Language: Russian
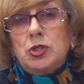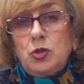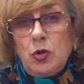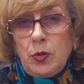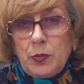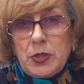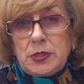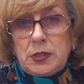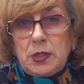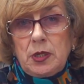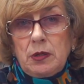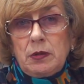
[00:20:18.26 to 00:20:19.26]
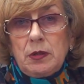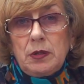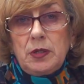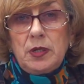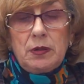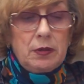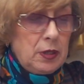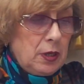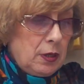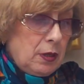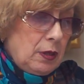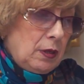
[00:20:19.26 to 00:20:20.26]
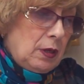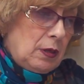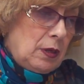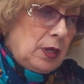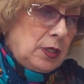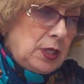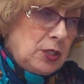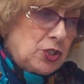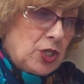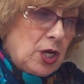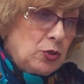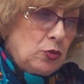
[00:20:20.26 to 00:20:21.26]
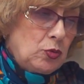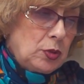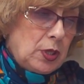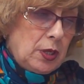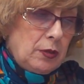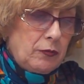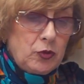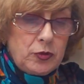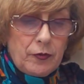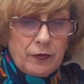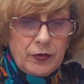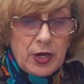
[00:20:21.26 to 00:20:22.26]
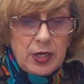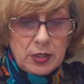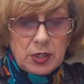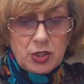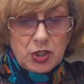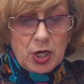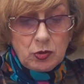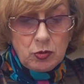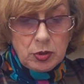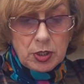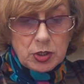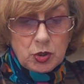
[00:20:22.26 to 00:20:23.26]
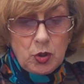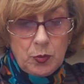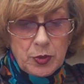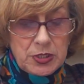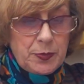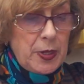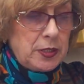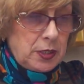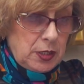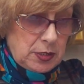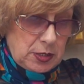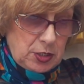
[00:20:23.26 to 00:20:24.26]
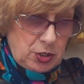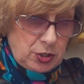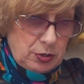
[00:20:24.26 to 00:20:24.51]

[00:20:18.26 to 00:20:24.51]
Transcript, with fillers: Стоимость э, этой шкатулки. Вот в этой шкатулке стоимость 5000.